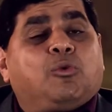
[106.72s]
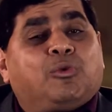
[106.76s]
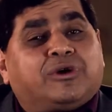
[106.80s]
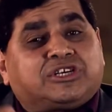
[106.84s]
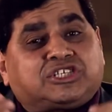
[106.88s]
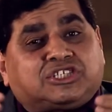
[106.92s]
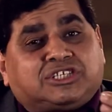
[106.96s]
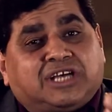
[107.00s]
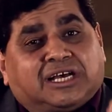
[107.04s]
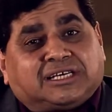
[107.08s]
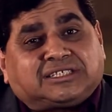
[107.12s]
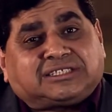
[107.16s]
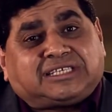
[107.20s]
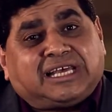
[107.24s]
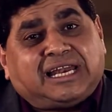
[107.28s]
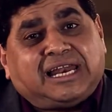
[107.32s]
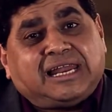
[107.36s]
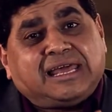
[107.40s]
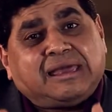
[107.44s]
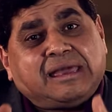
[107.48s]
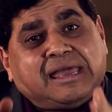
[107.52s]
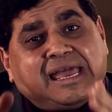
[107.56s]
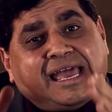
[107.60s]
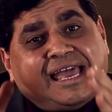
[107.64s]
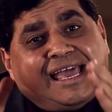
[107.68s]
والشخص
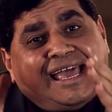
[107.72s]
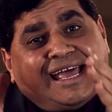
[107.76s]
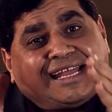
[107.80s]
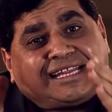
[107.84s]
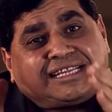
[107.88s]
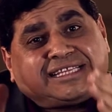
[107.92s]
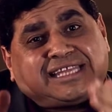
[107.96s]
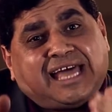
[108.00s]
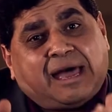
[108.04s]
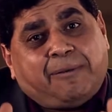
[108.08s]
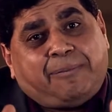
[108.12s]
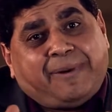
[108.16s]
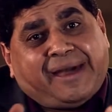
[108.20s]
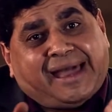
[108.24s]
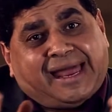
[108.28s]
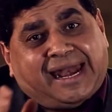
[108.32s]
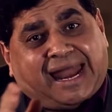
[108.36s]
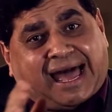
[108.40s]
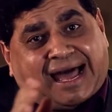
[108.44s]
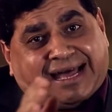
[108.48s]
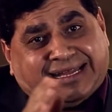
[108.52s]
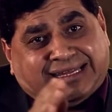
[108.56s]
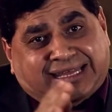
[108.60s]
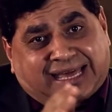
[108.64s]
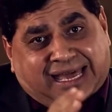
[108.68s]
اللي يتبع
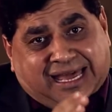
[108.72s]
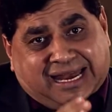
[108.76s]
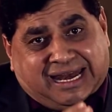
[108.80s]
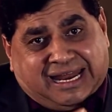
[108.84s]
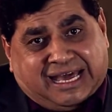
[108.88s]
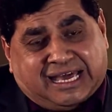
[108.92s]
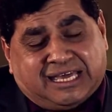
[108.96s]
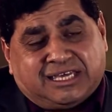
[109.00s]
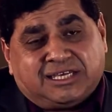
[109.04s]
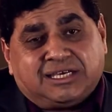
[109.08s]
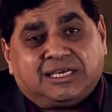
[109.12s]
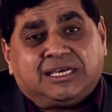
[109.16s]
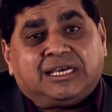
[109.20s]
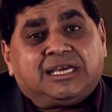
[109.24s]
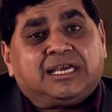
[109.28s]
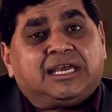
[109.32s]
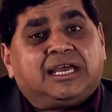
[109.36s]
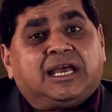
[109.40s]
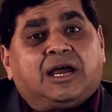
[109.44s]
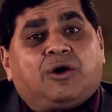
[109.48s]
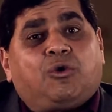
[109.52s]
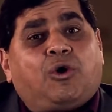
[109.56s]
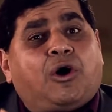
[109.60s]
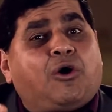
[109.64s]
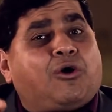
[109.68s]
العداله
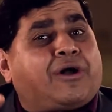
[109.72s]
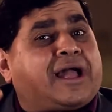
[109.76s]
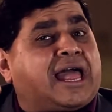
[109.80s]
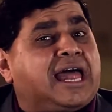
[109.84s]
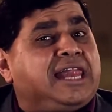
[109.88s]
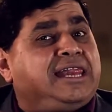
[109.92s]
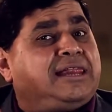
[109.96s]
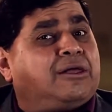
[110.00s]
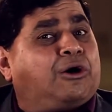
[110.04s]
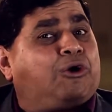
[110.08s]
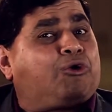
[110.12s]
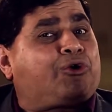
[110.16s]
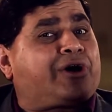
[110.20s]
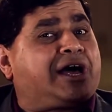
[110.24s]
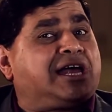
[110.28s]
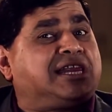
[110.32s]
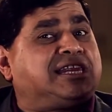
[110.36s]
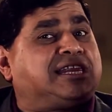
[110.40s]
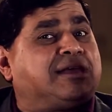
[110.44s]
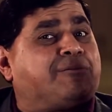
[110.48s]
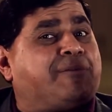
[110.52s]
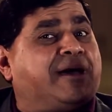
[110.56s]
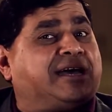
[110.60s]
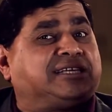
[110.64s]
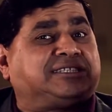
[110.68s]

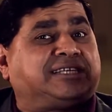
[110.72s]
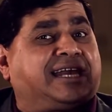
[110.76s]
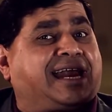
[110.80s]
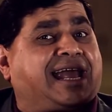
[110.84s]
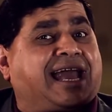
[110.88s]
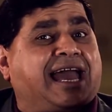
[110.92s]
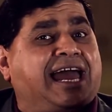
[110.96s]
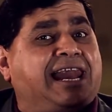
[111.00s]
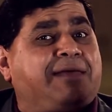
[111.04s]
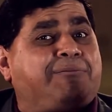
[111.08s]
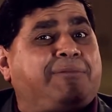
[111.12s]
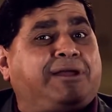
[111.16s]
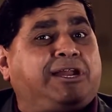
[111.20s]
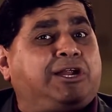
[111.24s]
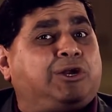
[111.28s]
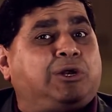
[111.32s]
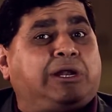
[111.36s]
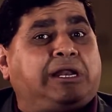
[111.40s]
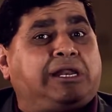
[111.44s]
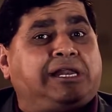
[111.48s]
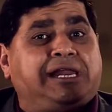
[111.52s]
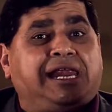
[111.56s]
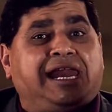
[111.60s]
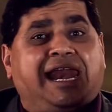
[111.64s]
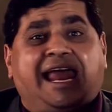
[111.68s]
اقدم هذه الكلمه
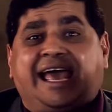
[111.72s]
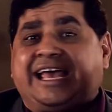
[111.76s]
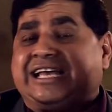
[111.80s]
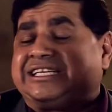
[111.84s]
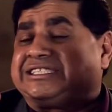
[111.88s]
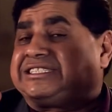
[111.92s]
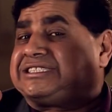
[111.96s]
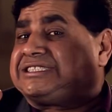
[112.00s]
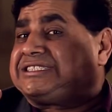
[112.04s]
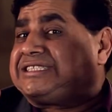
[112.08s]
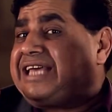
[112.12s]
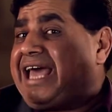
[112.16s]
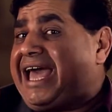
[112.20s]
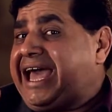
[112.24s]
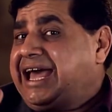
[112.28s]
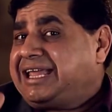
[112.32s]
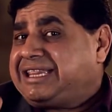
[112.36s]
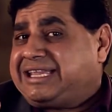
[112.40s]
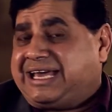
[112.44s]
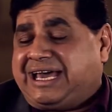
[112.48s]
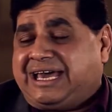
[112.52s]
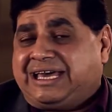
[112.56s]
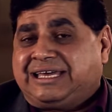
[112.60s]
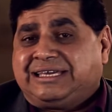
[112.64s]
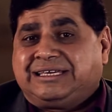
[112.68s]

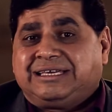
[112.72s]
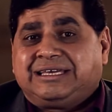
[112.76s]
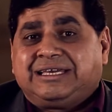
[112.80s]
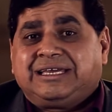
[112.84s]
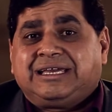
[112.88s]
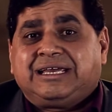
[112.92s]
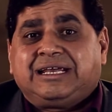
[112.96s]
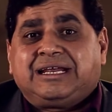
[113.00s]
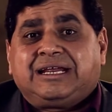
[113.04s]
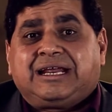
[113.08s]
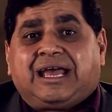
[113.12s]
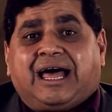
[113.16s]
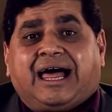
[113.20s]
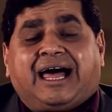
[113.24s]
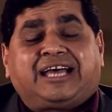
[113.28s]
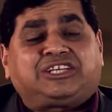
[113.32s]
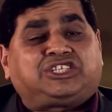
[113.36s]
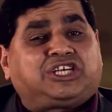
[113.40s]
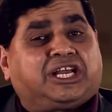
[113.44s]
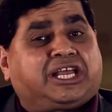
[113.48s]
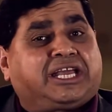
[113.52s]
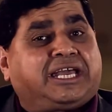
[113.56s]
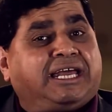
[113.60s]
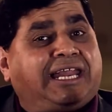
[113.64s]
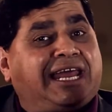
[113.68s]
للساده
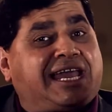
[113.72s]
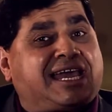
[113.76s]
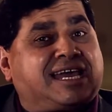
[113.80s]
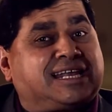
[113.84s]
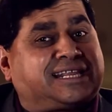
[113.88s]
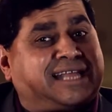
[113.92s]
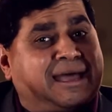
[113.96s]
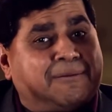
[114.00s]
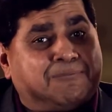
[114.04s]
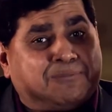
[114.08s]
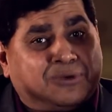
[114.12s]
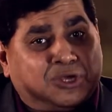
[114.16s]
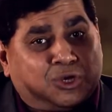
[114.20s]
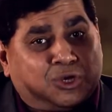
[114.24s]
عشان كده الكتاب